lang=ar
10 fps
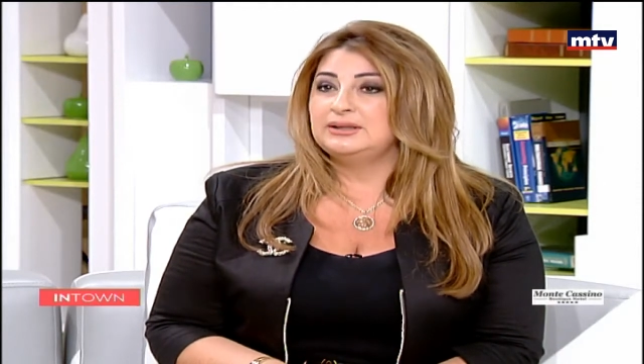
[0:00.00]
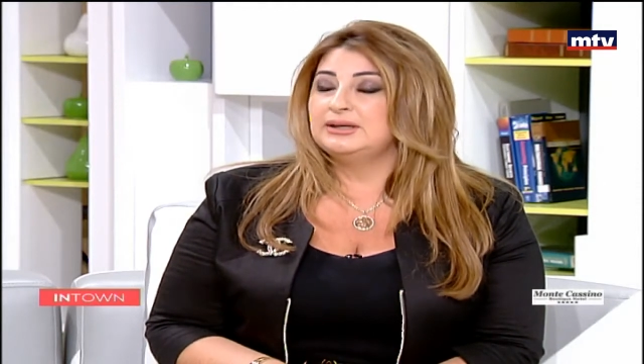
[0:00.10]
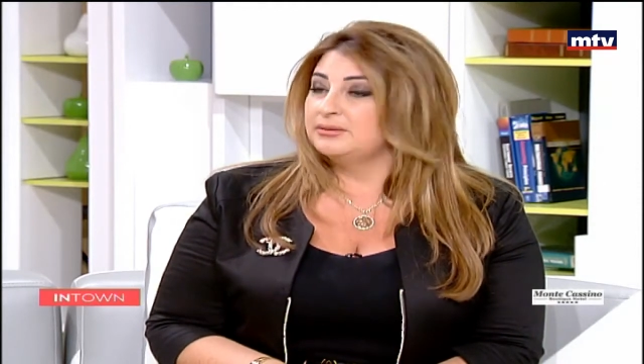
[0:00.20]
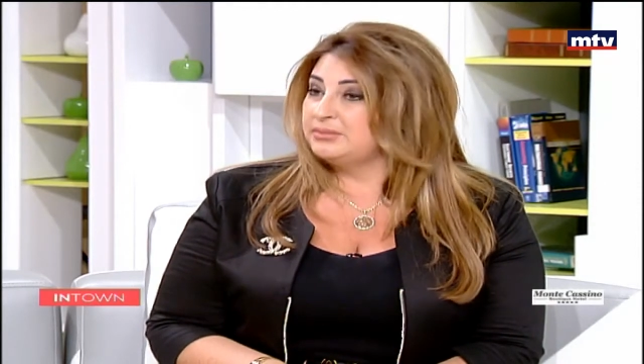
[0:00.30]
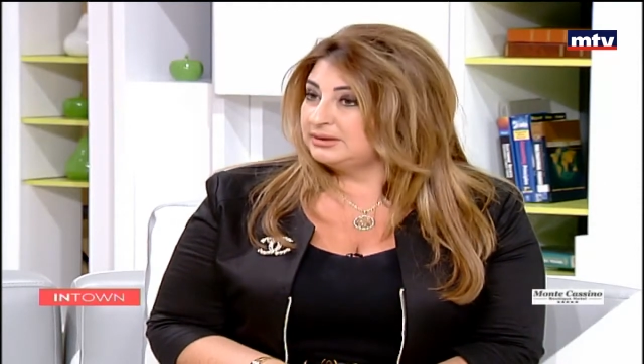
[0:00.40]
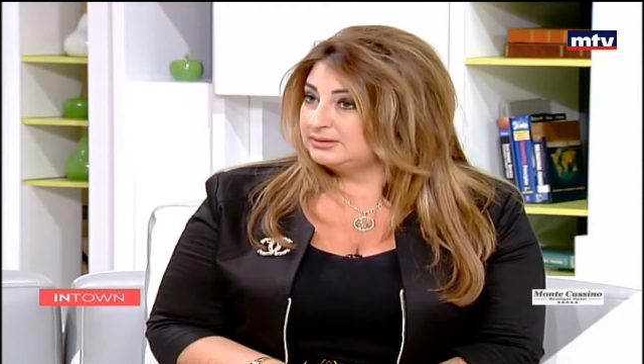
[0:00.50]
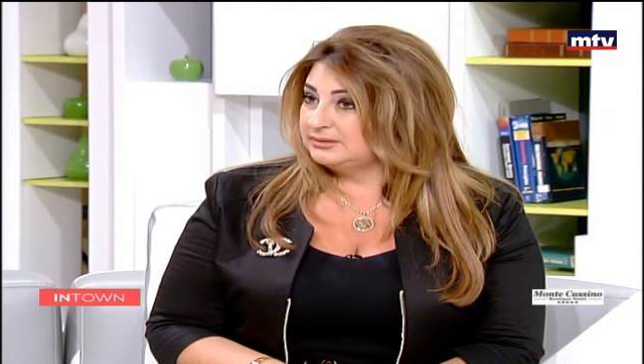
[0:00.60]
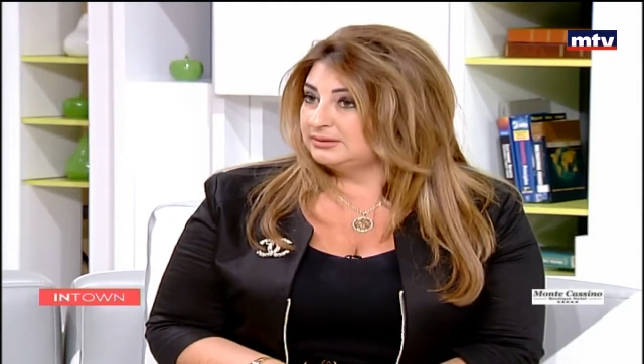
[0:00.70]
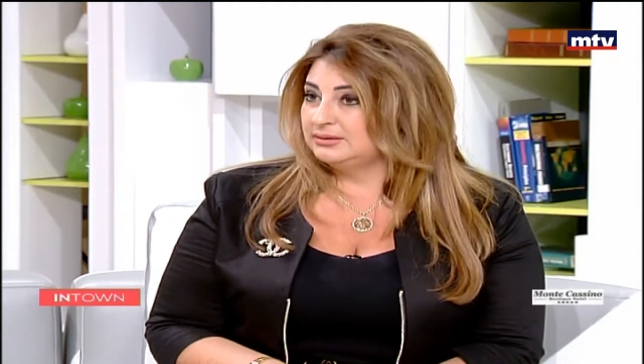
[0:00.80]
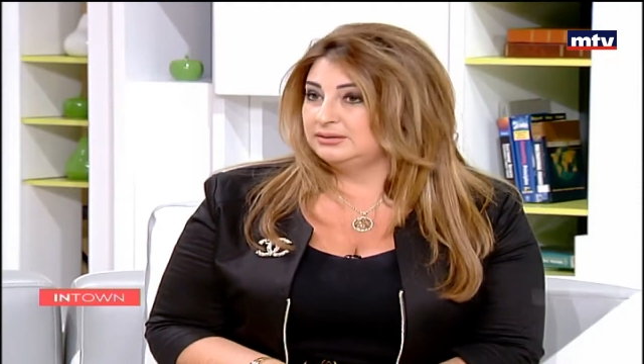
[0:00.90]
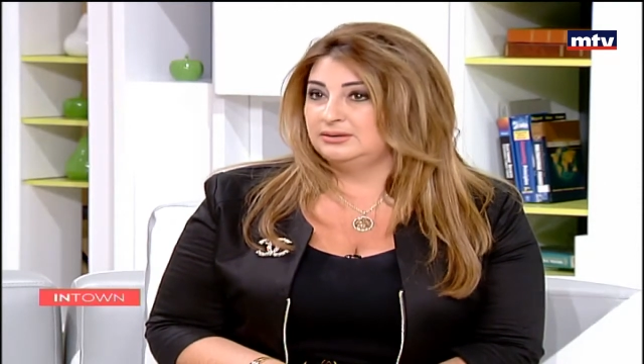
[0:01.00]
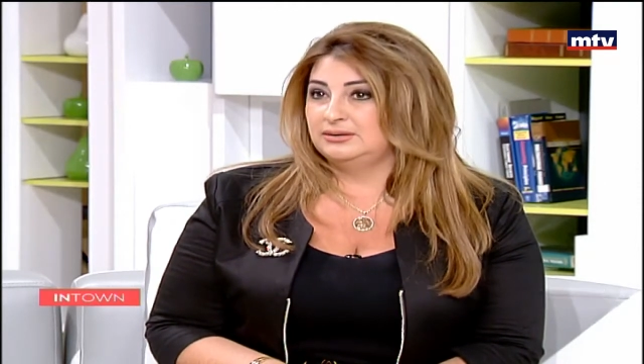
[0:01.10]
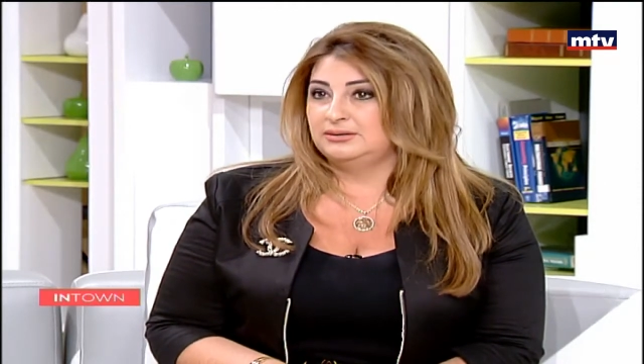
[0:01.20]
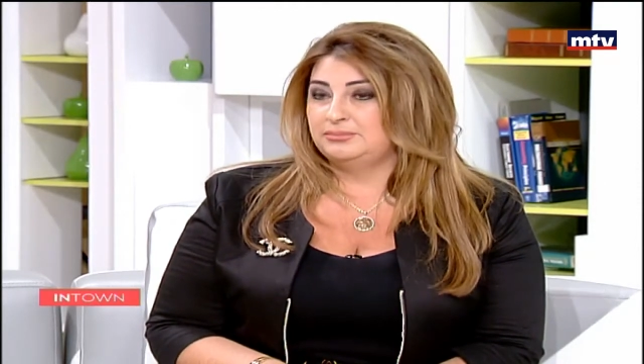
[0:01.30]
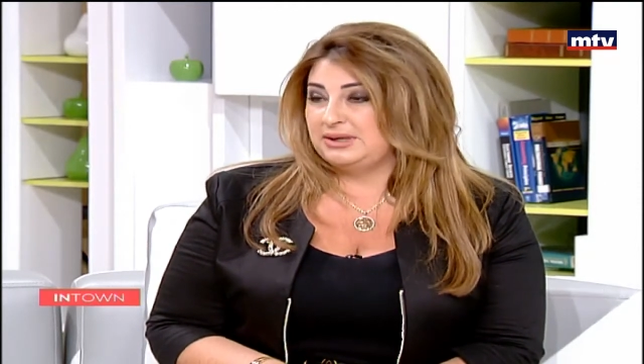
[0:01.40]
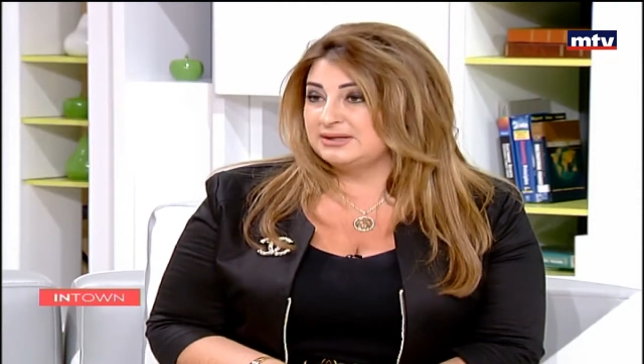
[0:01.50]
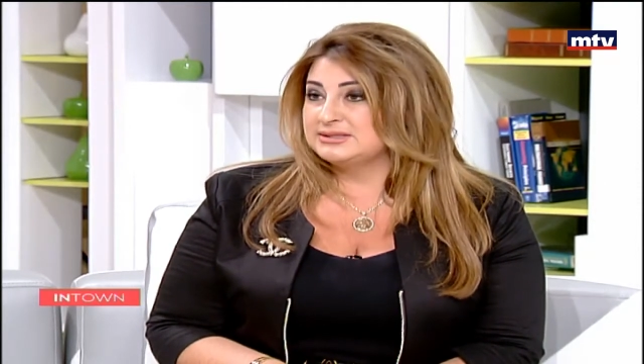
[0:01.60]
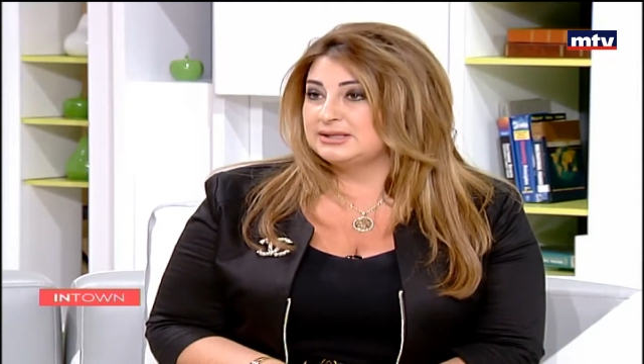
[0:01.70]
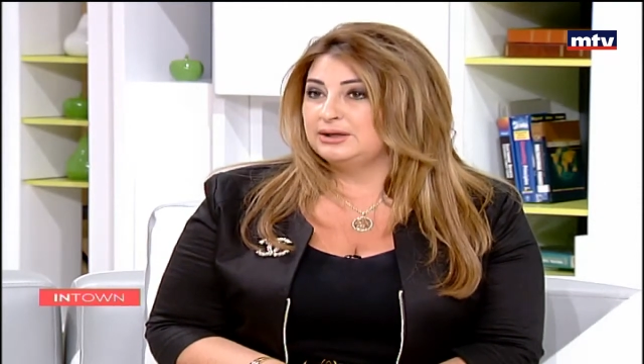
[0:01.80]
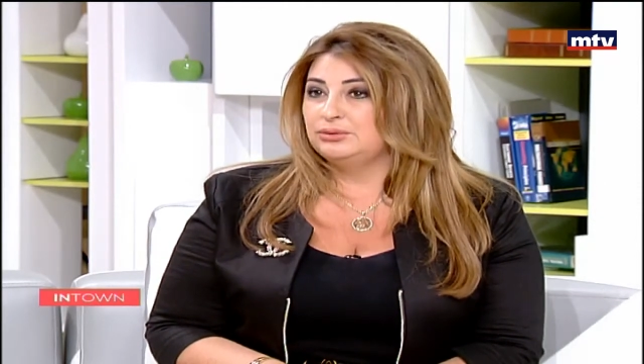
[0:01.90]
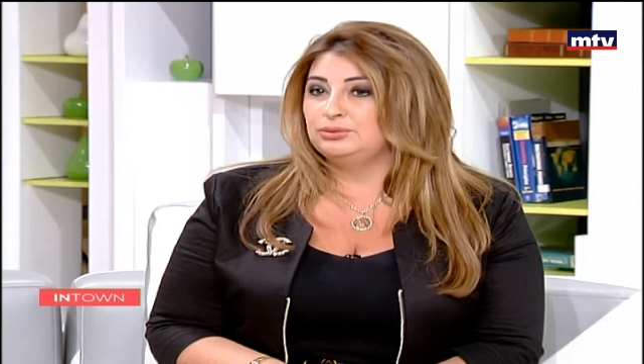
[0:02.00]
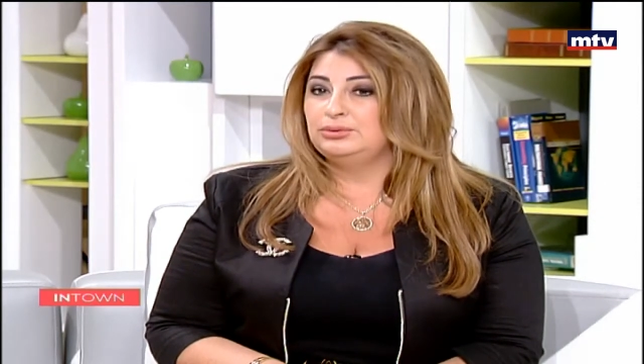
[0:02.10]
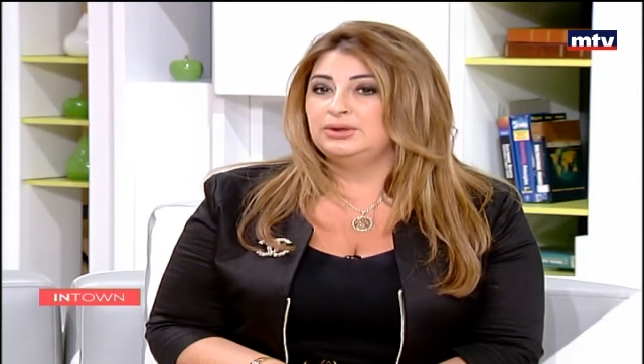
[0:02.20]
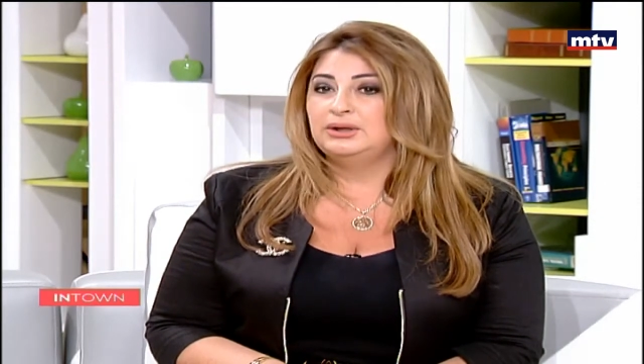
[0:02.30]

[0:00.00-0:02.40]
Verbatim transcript: هي كمان بلس آه، لإله